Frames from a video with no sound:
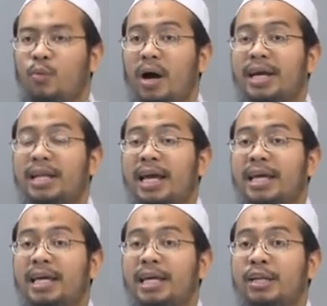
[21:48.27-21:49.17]
ไวไล
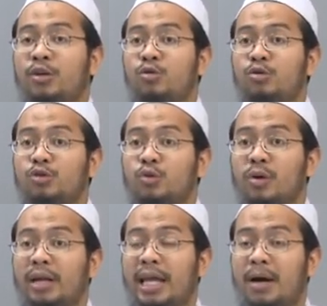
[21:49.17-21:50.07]
หินนูชู
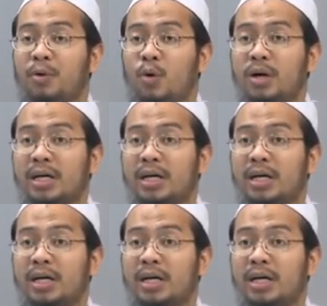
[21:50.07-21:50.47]
ดและอย่างพง